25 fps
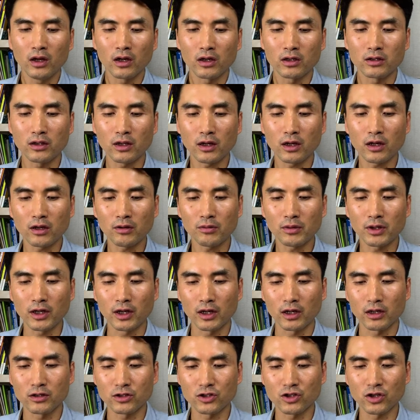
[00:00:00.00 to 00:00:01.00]
그
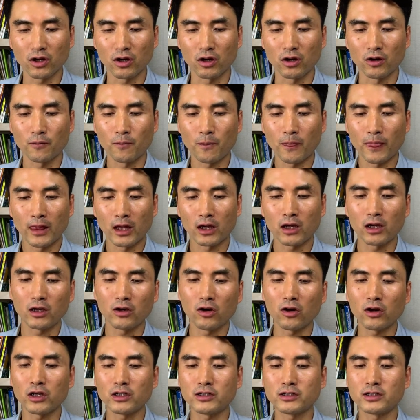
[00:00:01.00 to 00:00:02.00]
다음에, 그쵸?
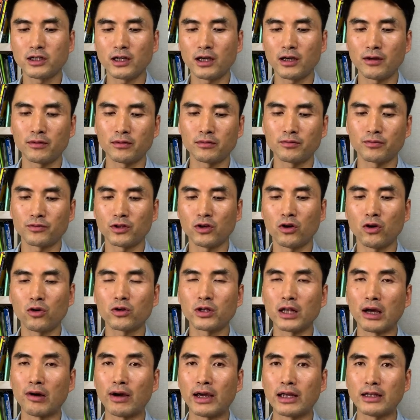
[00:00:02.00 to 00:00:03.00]
여기 이제
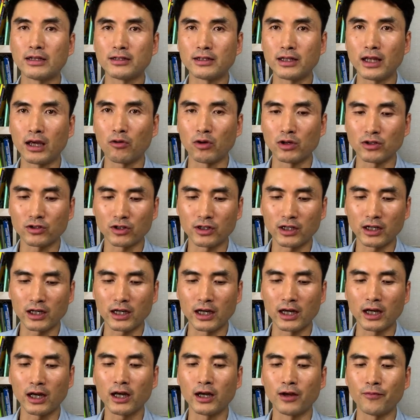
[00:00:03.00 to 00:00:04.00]
영어로 나와 있는데
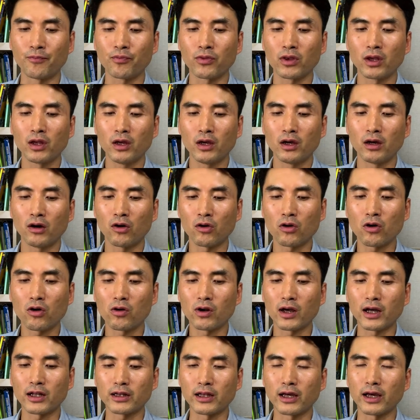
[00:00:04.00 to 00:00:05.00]
원서니까
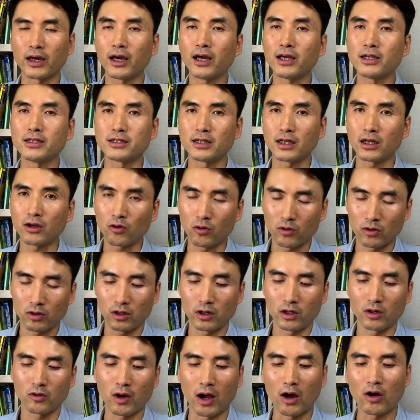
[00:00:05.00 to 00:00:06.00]
어거를 갖다가 이제
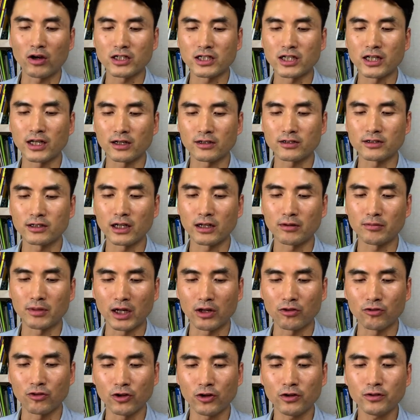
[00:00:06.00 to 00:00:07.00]
과거 시랑 쓴다는
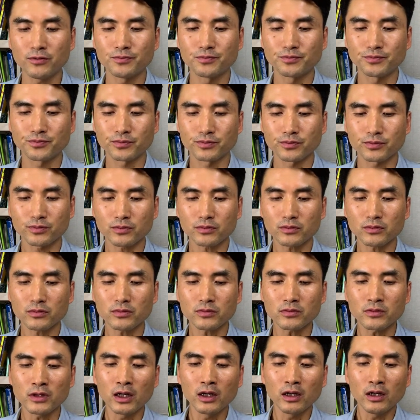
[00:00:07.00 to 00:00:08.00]
말이고요.
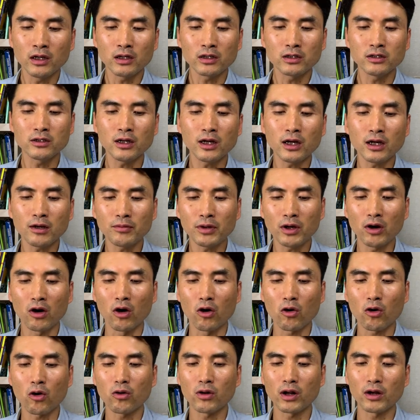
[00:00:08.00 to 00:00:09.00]
그 다음에
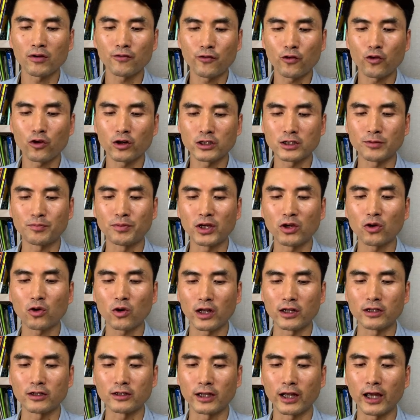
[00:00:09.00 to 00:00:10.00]
어거랑 f o r 이제
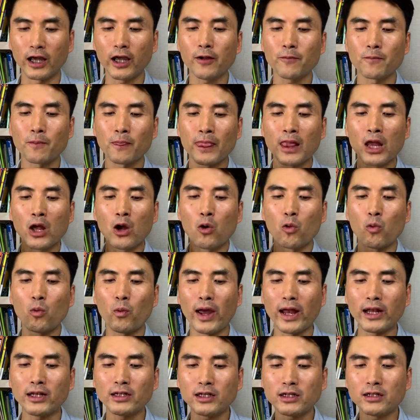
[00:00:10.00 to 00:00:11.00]
비교를 했는데
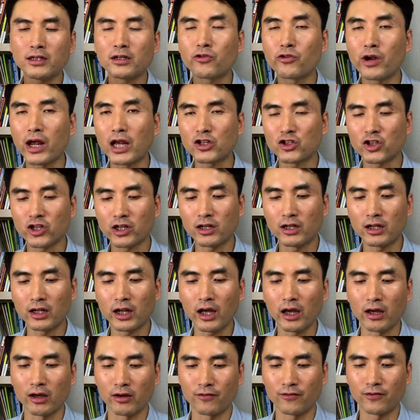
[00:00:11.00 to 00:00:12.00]
When did Rachel
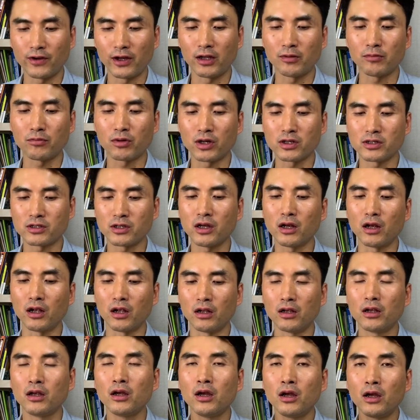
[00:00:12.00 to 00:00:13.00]
live in
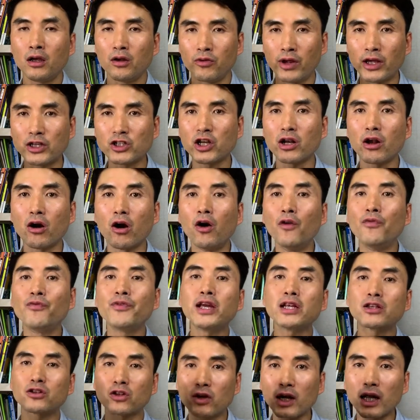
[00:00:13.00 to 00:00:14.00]
Brazil? 레이첼이
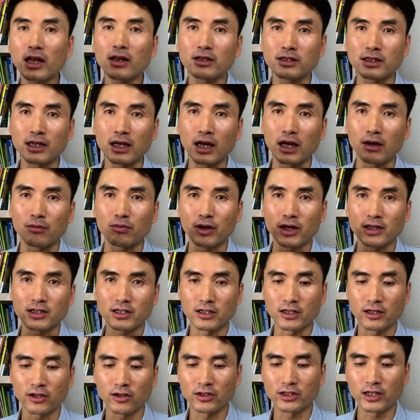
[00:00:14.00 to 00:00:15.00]
언제 떠났느냐?
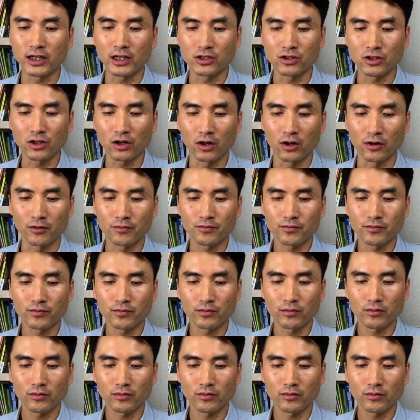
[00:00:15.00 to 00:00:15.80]
브라질 이런 얘기죠.